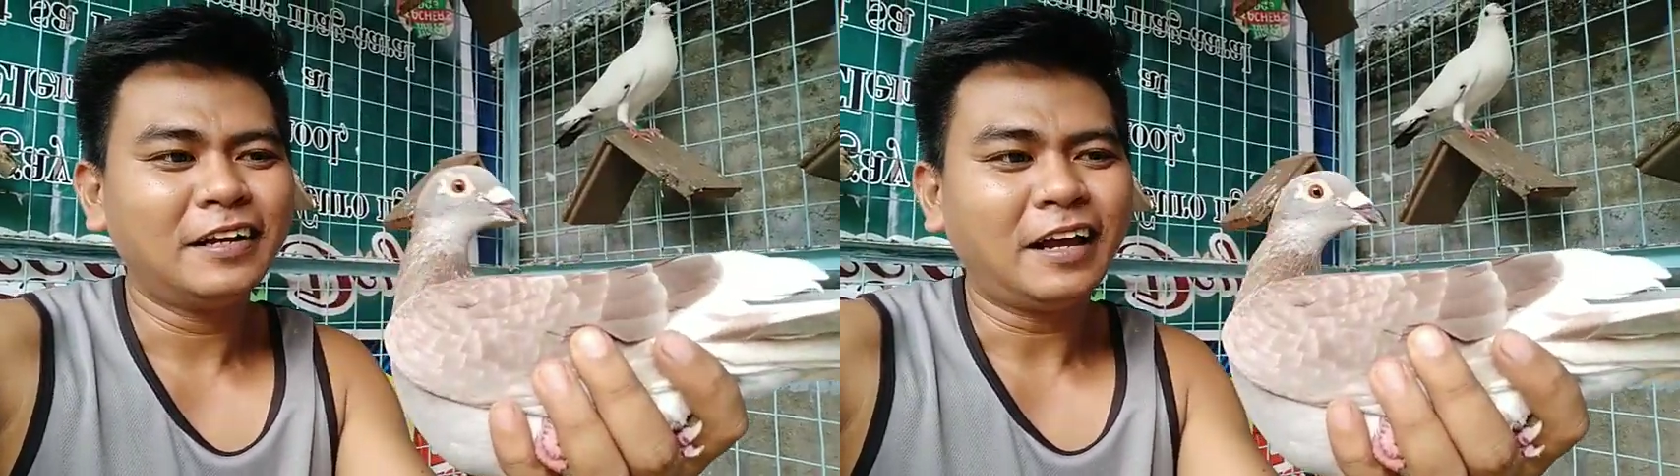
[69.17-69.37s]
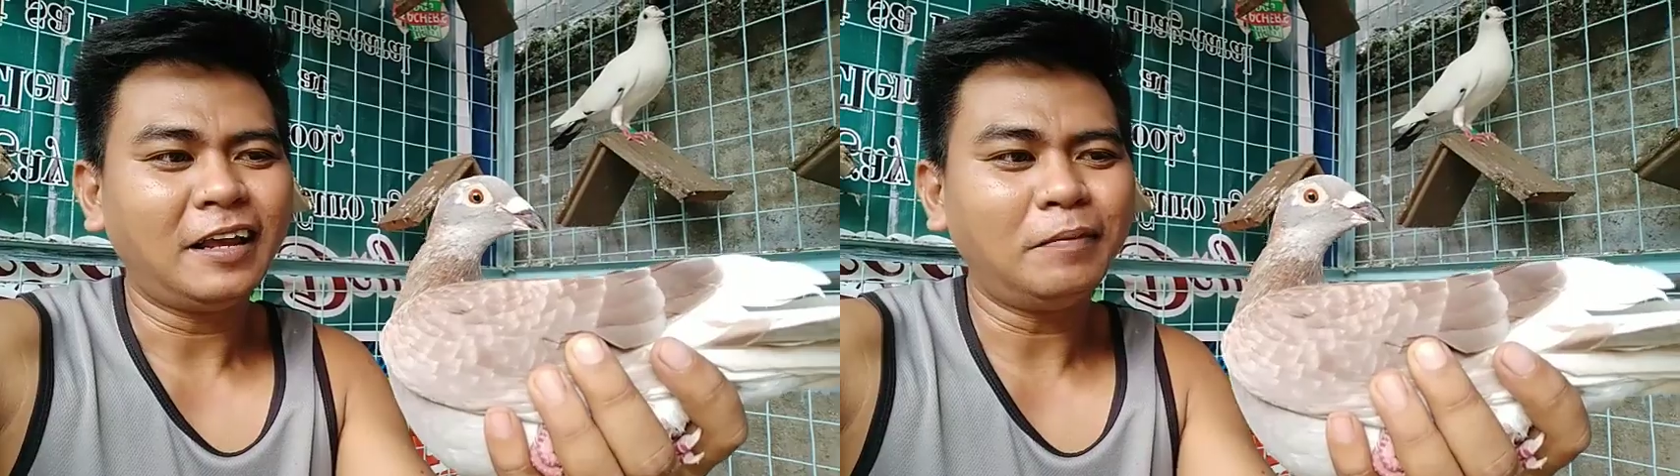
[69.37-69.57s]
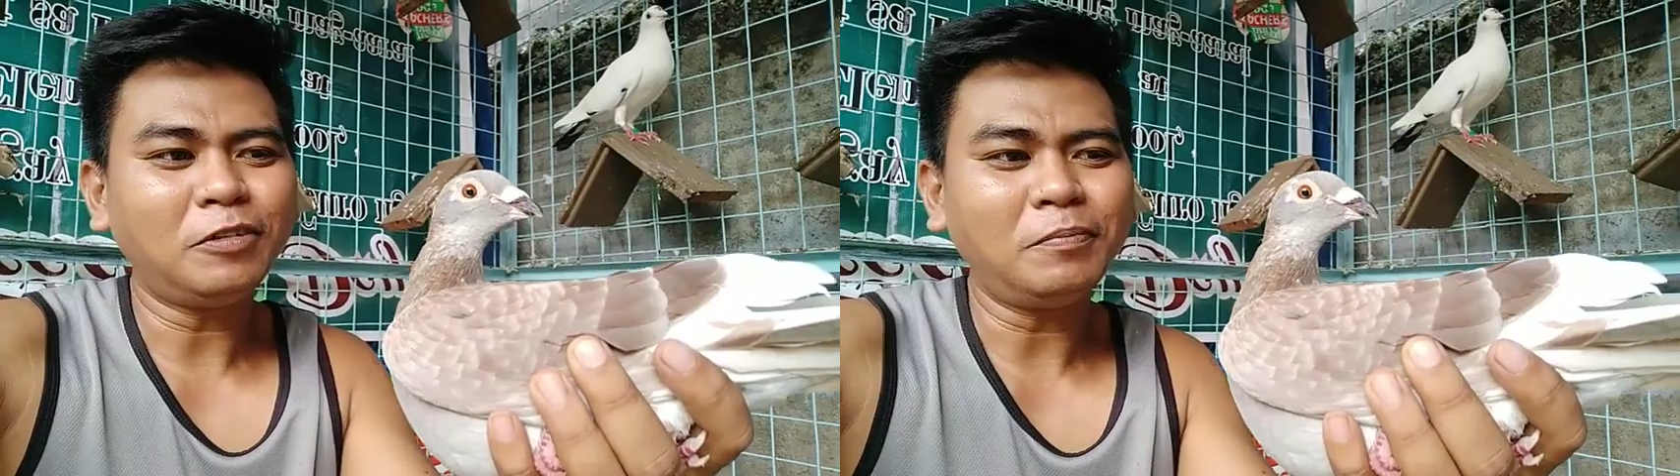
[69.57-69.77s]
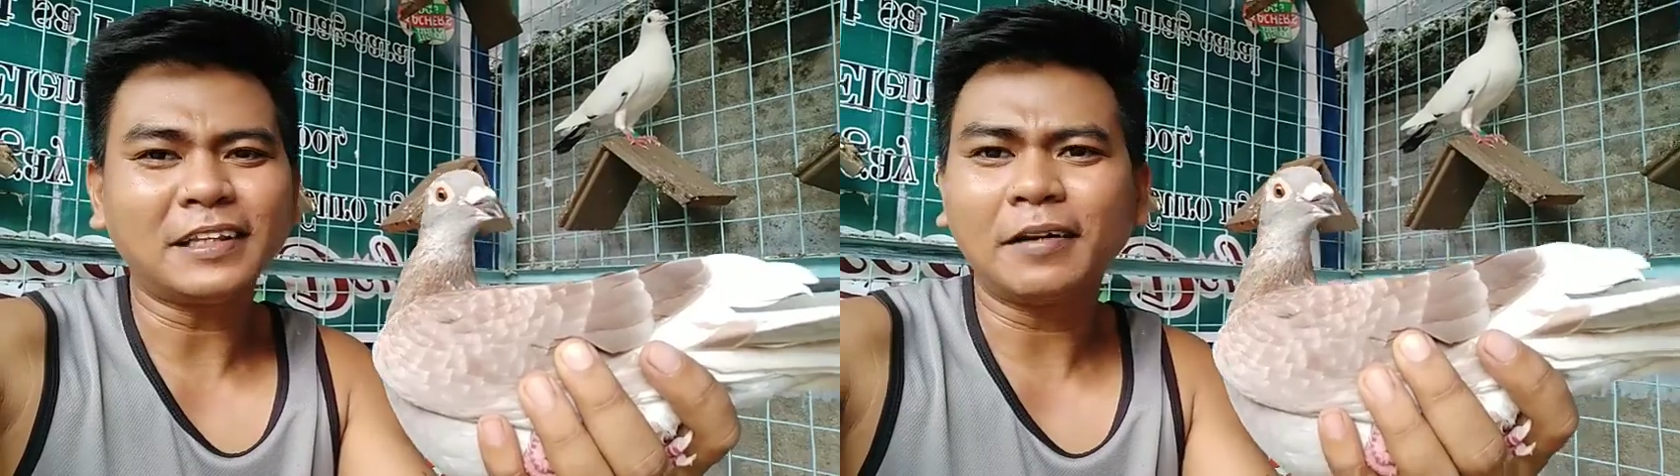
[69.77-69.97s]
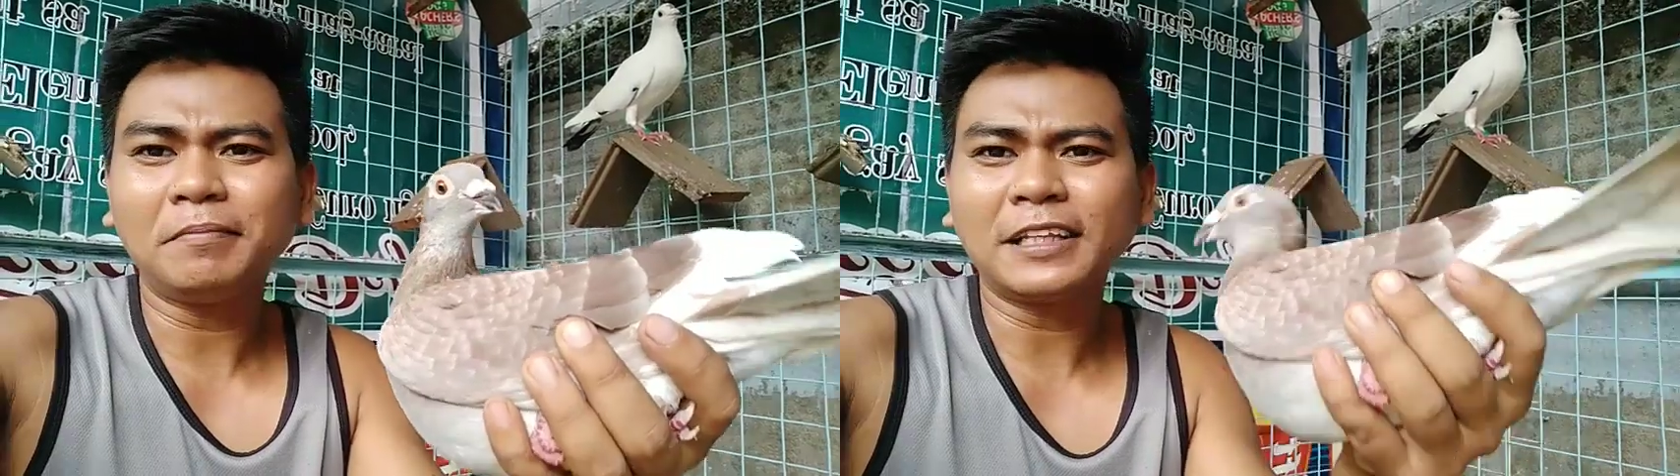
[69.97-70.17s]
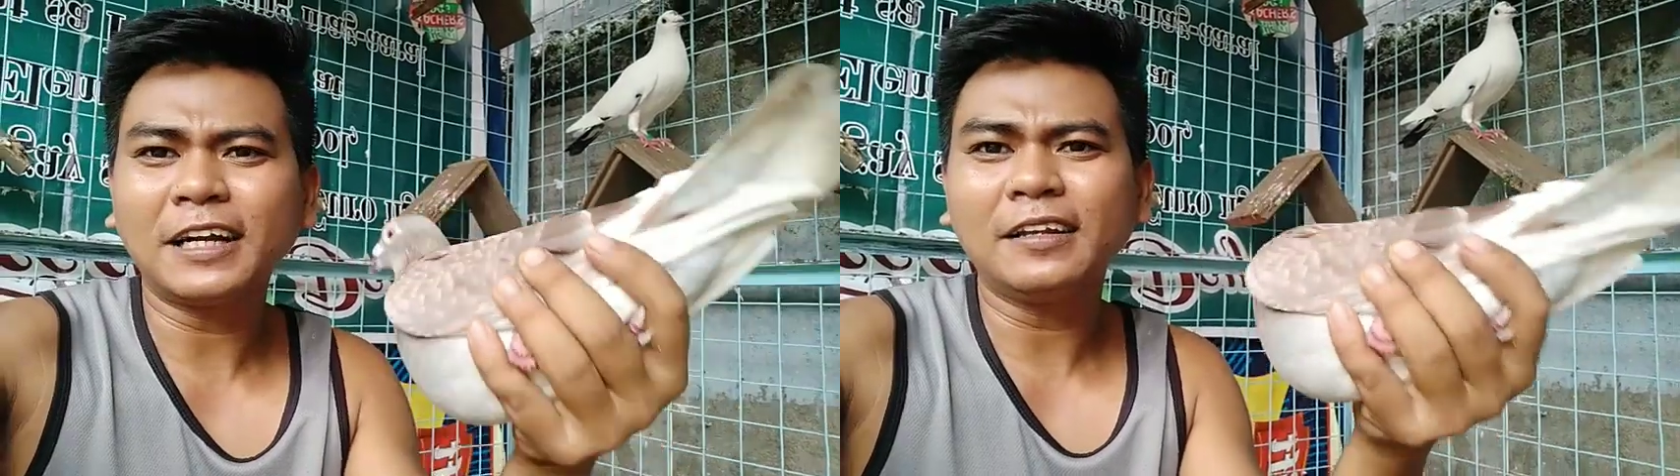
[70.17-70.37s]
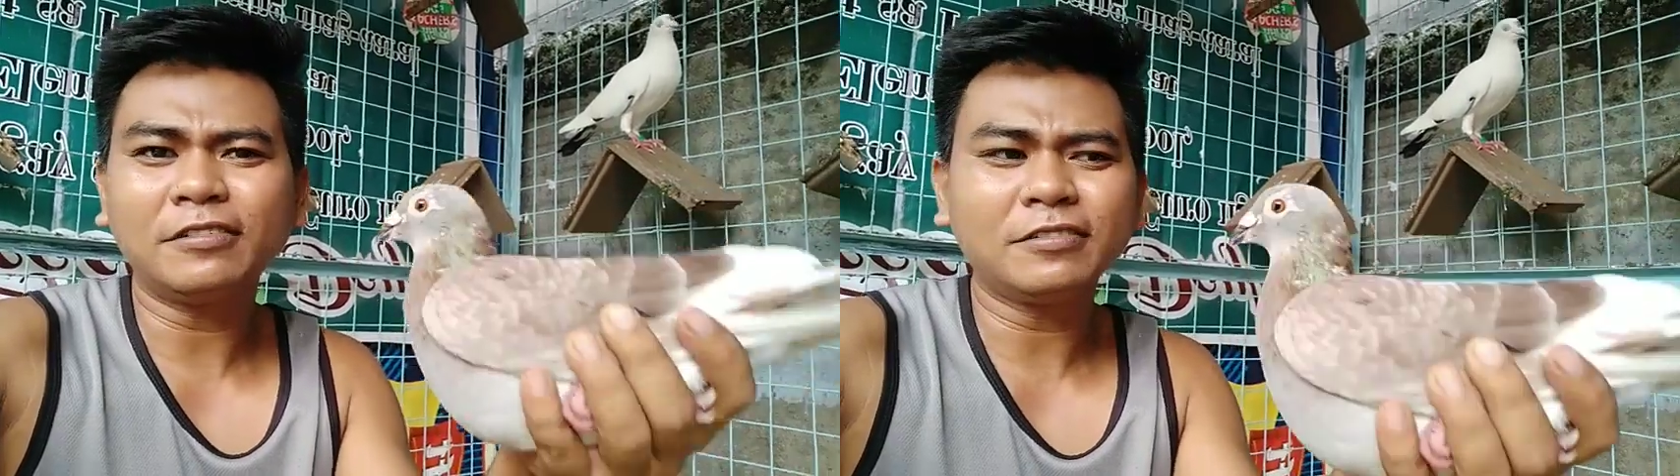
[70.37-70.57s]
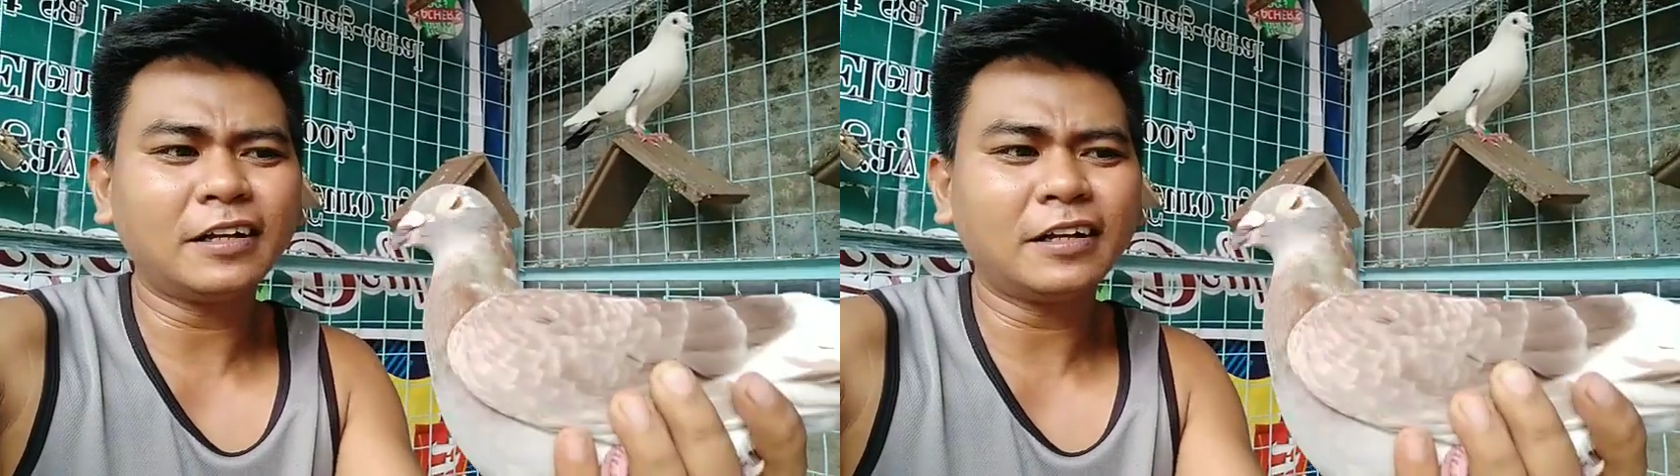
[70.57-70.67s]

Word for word: Alam ko matag matagal na tong